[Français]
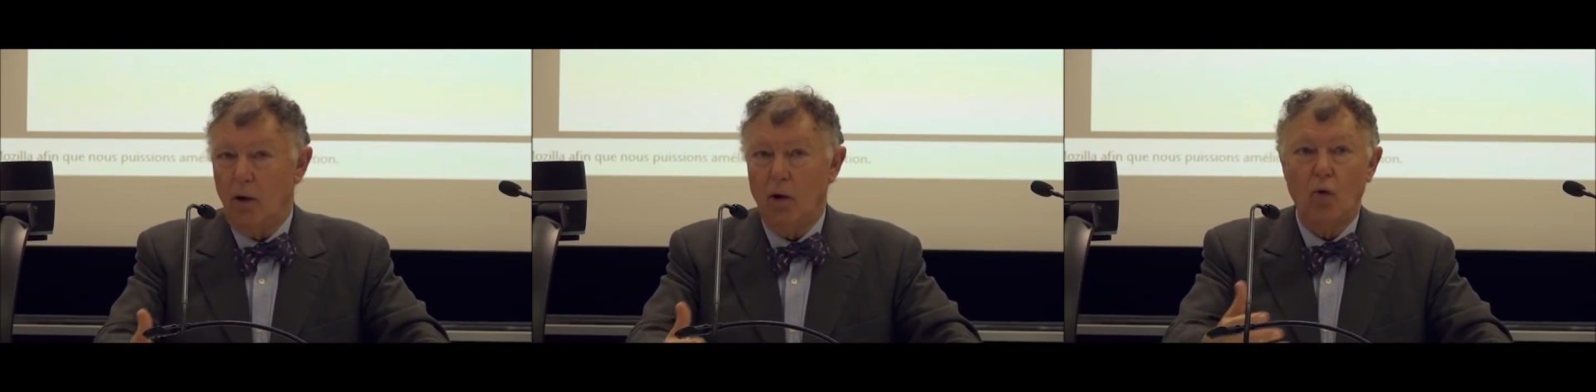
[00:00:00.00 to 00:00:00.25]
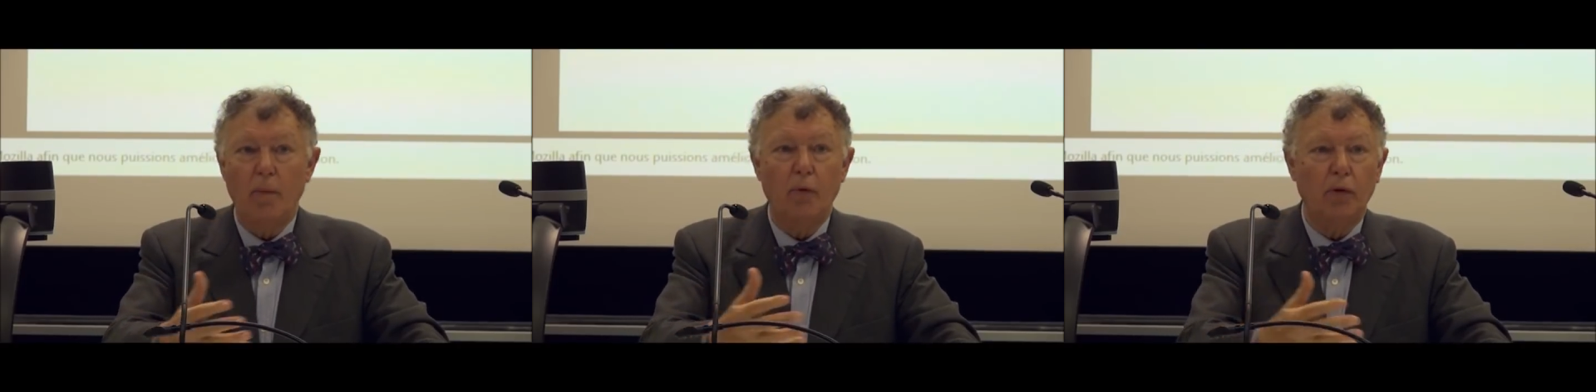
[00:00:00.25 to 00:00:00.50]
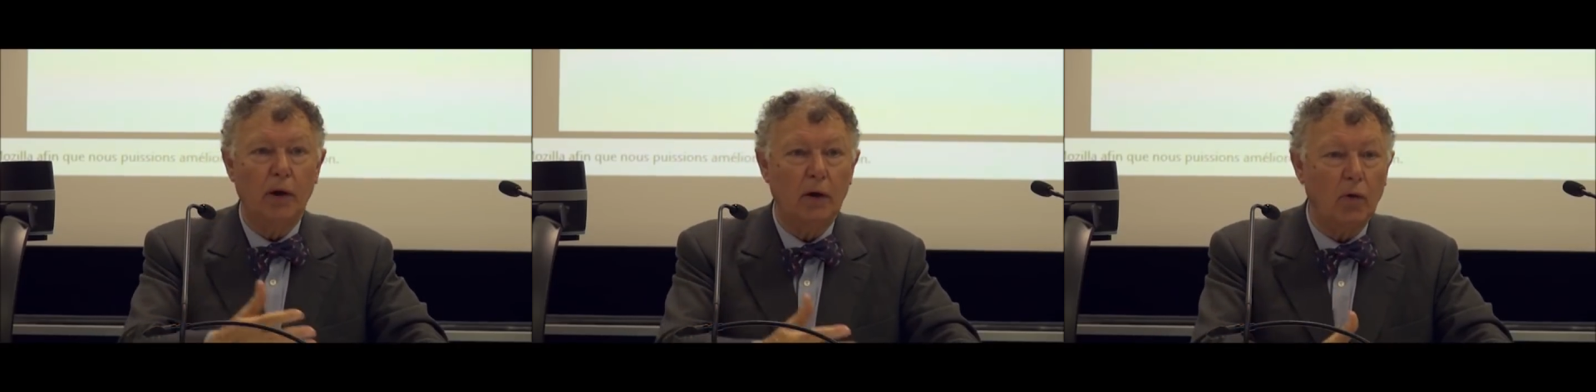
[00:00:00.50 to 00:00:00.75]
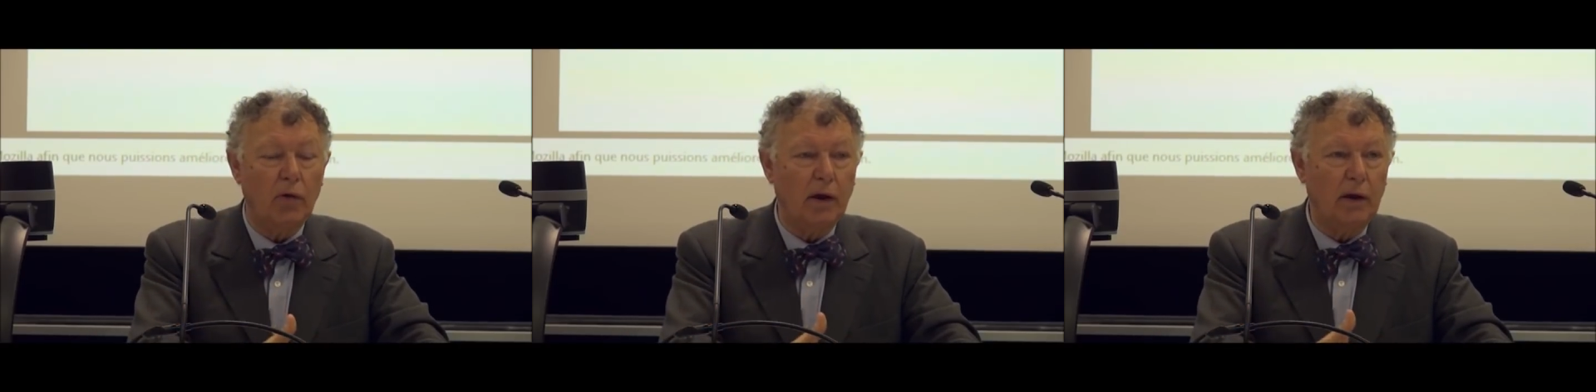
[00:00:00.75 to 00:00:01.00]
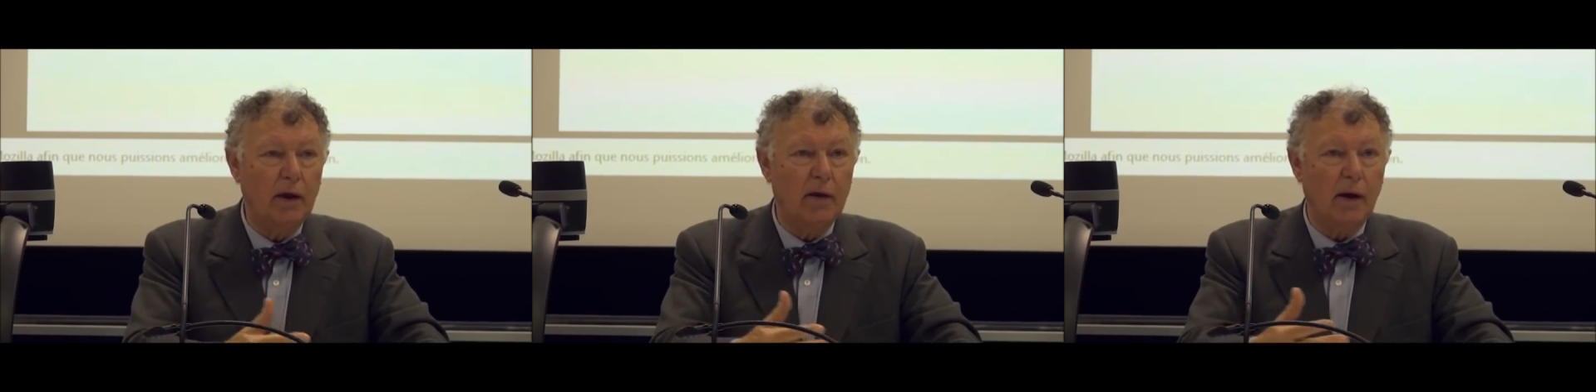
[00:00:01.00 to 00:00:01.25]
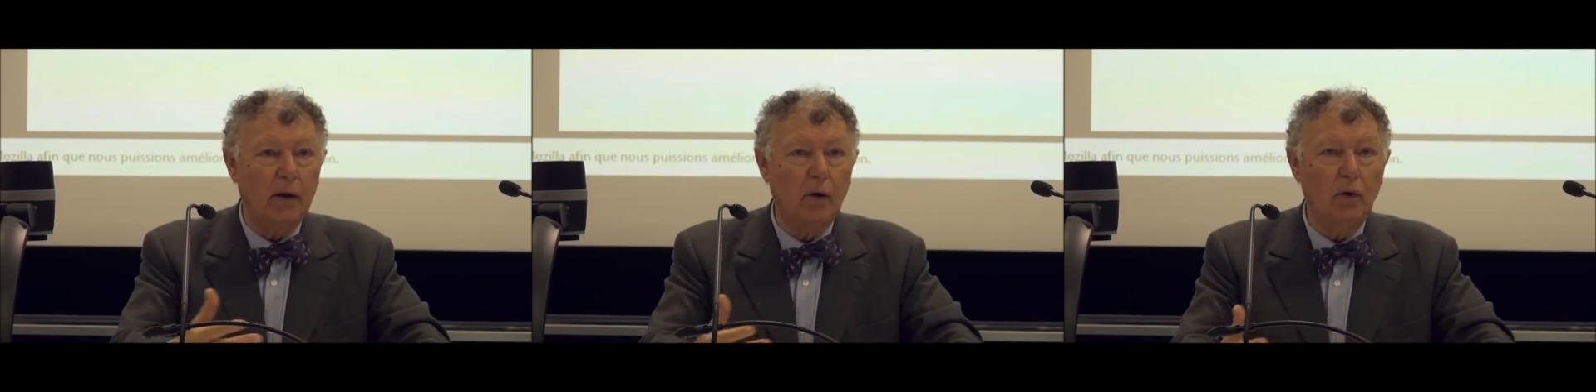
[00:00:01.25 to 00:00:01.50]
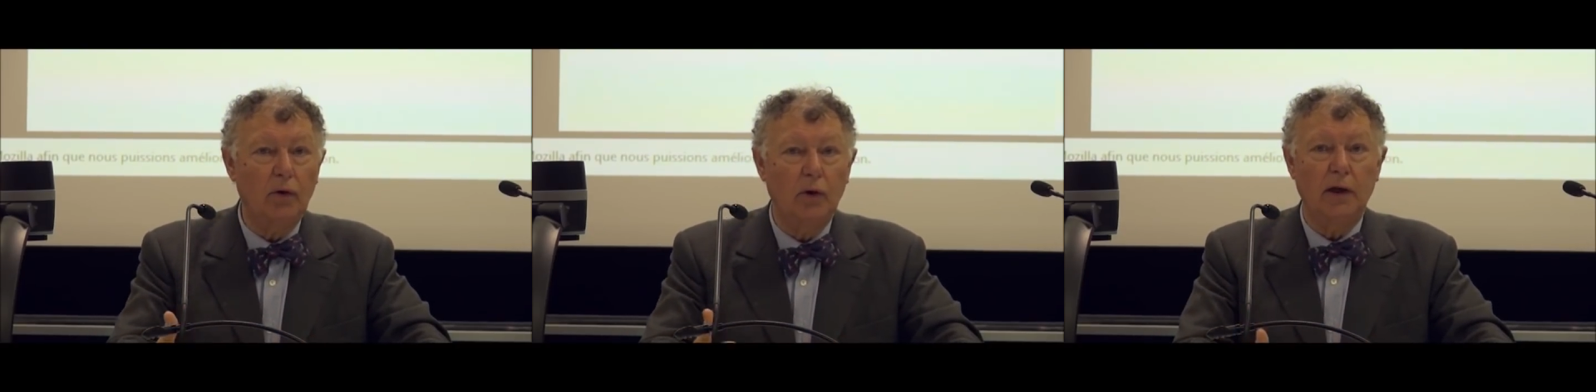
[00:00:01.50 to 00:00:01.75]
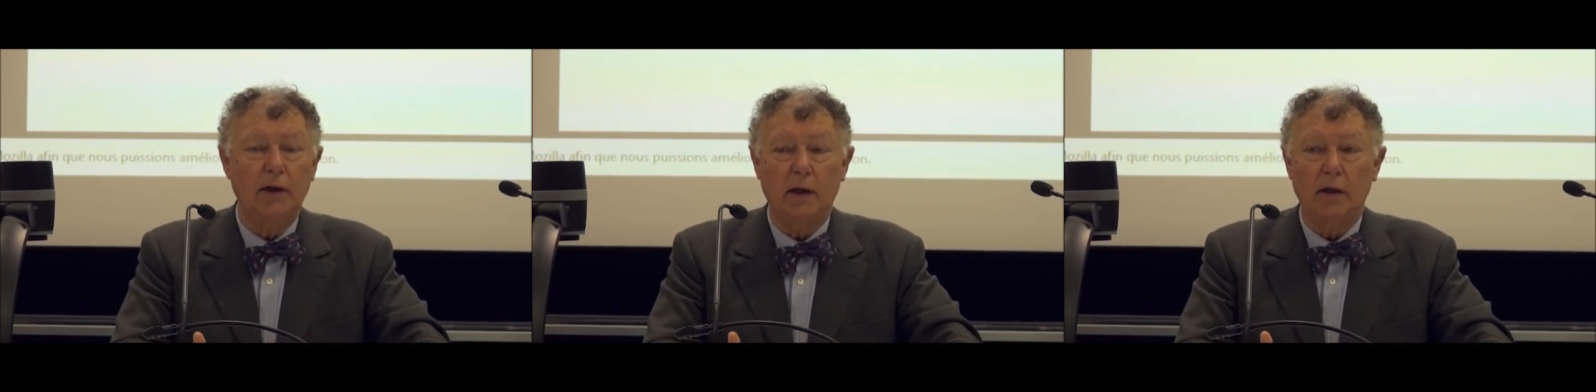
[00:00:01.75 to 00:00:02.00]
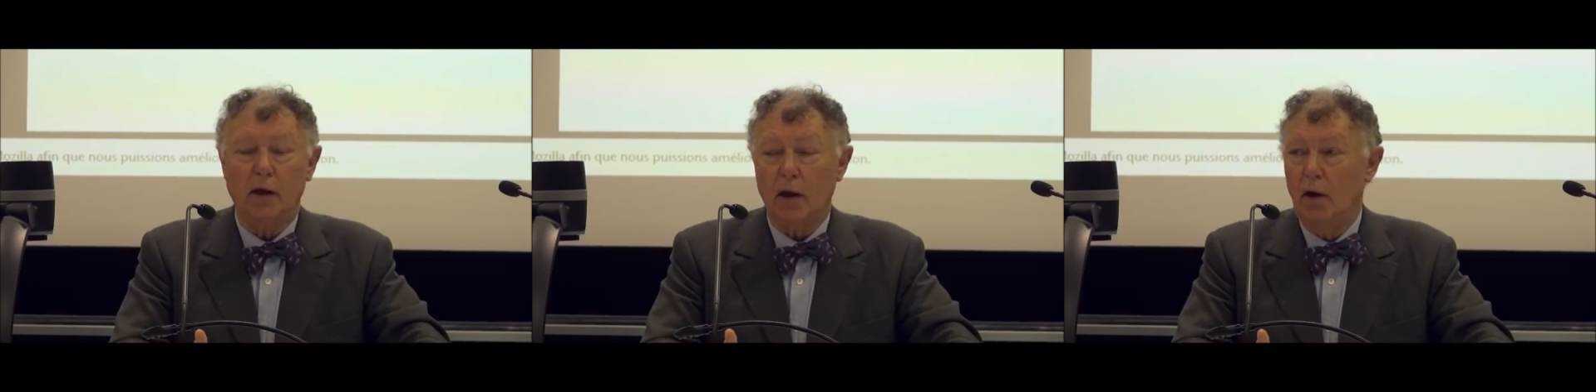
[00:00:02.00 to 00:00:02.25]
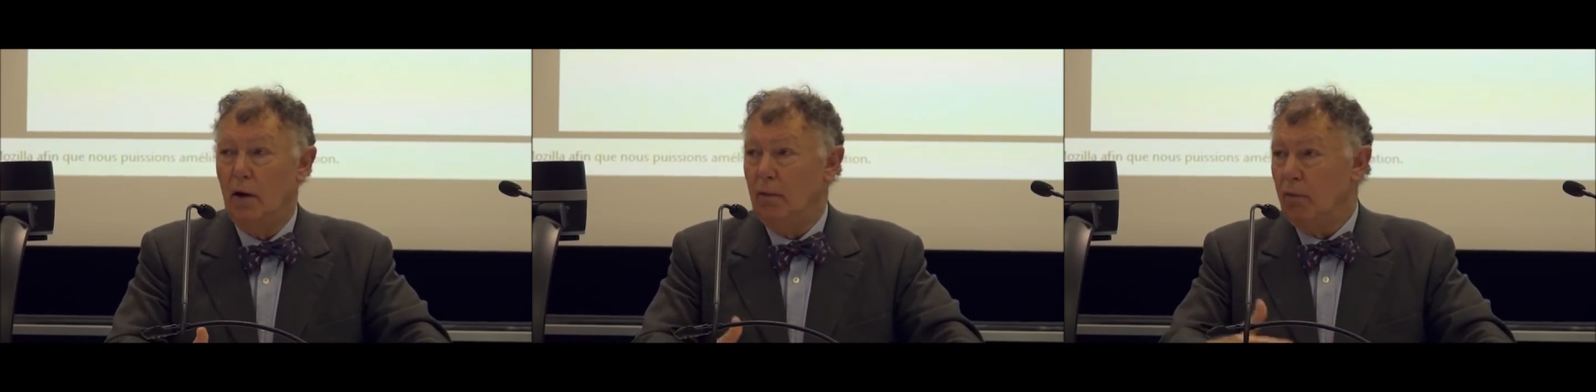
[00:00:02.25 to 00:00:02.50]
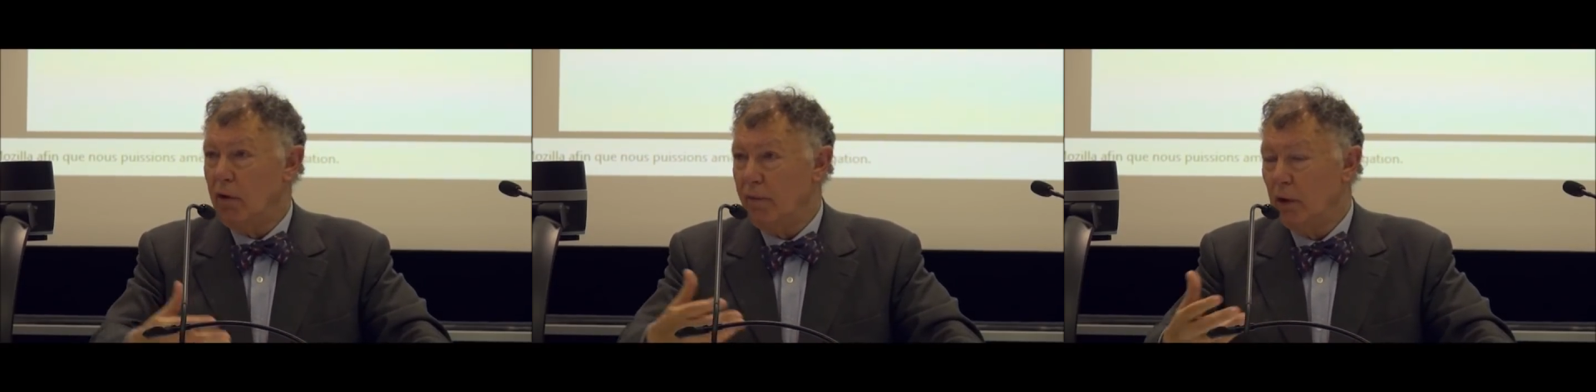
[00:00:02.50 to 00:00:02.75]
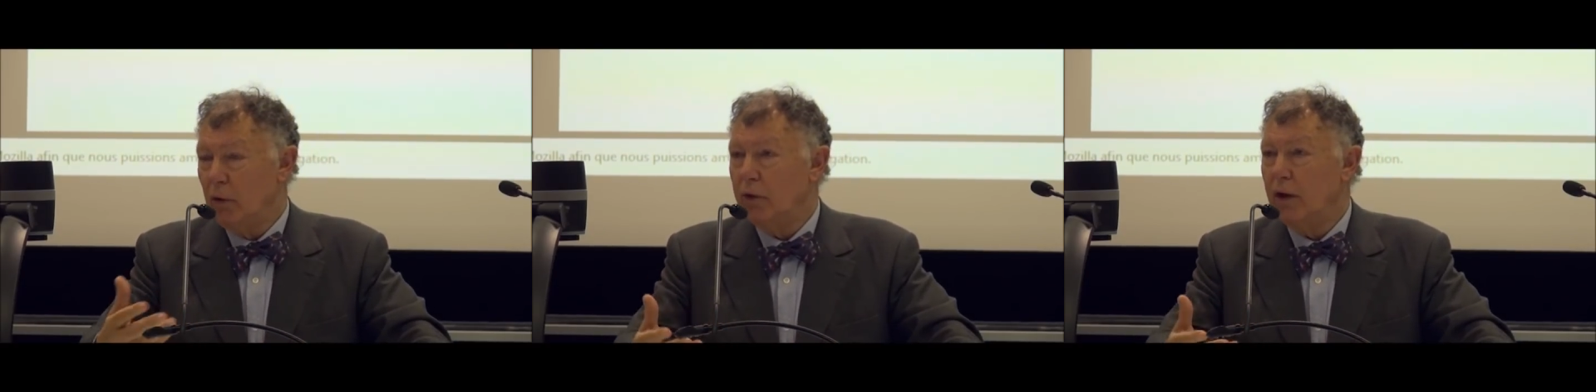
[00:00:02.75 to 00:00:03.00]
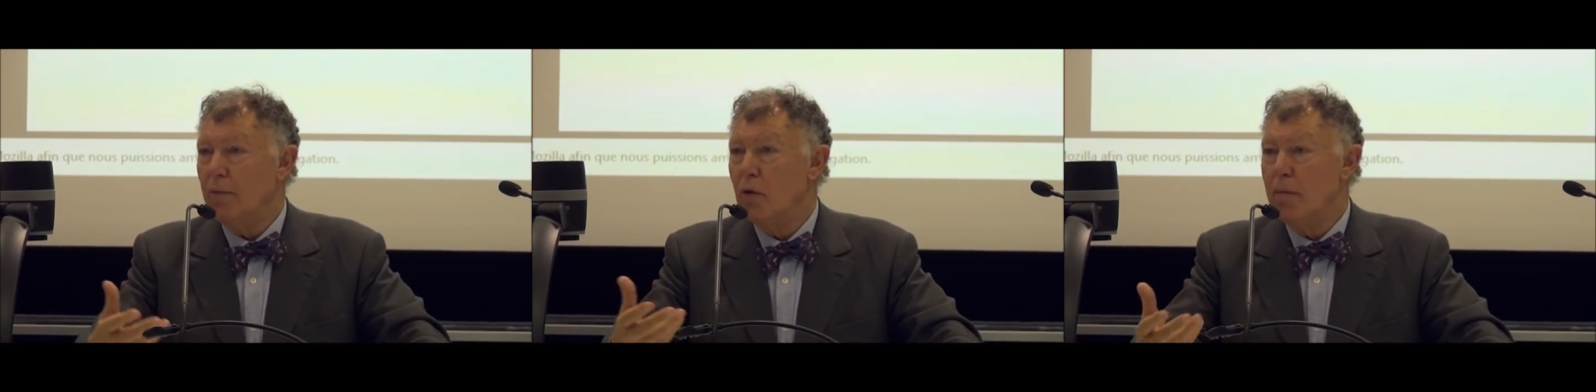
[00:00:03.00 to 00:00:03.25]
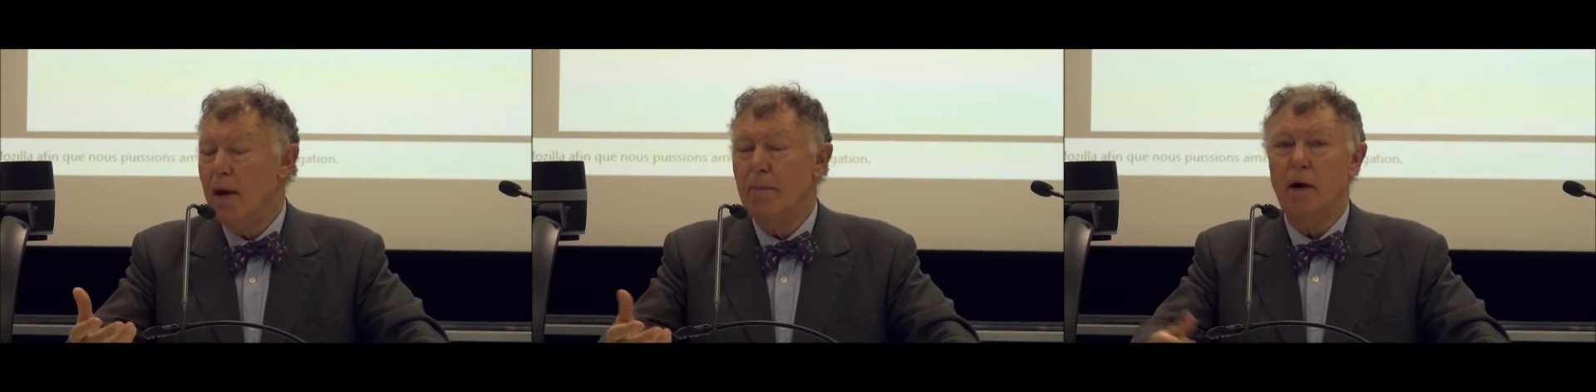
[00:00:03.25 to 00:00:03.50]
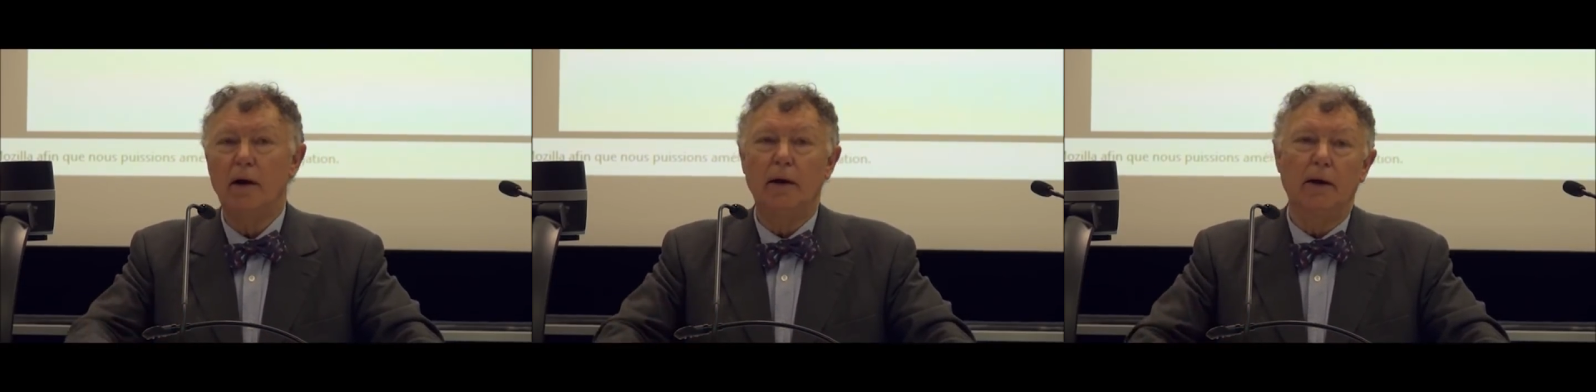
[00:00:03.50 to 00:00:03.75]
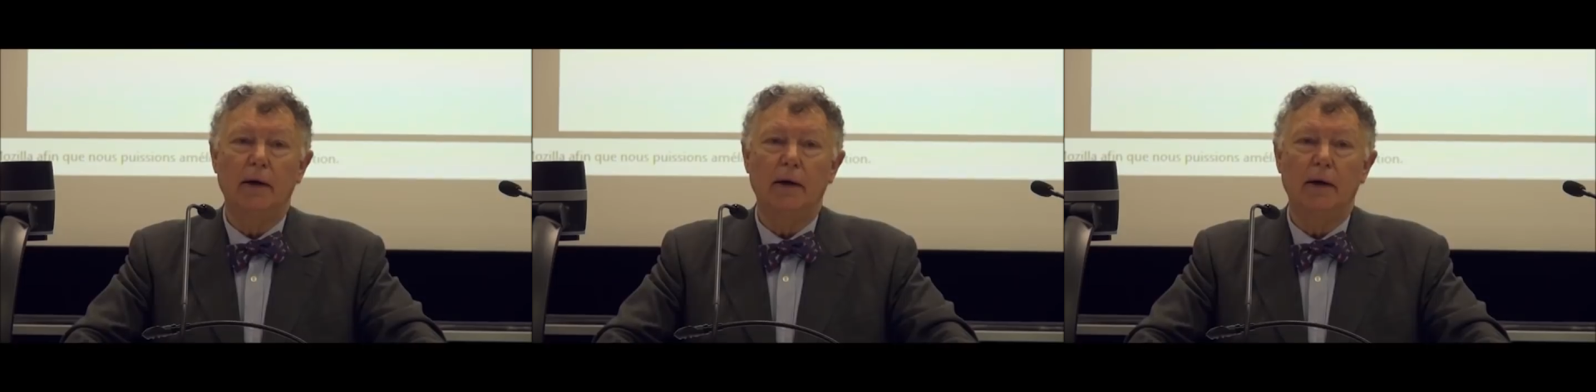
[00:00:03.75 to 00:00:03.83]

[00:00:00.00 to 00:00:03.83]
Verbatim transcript: En quoi peut-il concerner les acteurs non étatiques Vous savez que le terme même